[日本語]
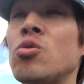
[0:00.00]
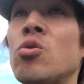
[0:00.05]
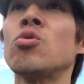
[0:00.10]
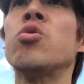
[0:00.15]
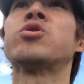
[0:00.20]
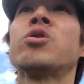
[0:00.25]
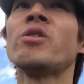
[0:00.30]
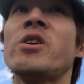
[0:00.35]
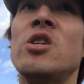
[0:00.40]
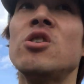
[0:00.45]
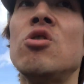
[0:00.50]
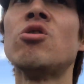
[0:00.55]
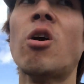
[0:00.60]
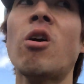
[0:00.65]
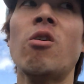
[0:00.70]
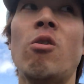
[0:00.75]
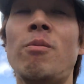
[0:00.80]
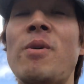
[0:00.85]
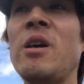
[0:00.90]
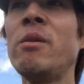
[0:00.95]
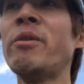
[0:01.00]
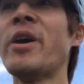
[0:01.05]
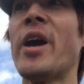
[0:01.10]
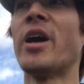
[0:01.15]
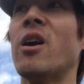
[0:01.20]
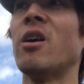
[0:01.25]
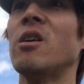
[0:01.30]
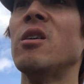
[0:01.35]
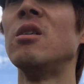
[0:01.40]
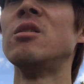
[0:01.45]
くせえ委員長お前も
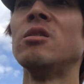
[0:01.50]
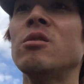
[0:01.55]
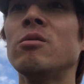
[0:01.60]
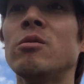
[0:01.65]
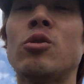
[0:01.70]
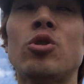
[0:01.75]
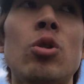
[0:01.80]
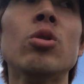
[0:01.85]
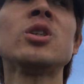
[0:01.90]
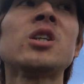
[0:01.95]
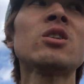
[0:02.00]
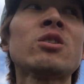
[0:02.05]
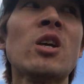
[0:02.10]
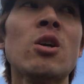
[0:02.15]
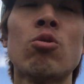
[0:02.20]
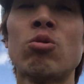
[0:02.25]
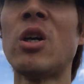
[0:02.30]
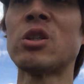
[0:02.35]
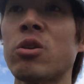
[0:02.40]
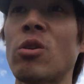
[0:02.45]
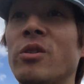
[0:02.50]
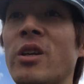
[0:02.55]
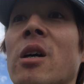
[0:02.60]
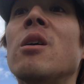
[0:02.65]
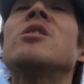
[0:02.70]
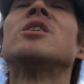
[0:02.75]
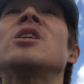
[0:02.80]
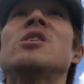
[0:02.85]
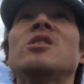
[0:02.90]
や銃殺刑食わそうな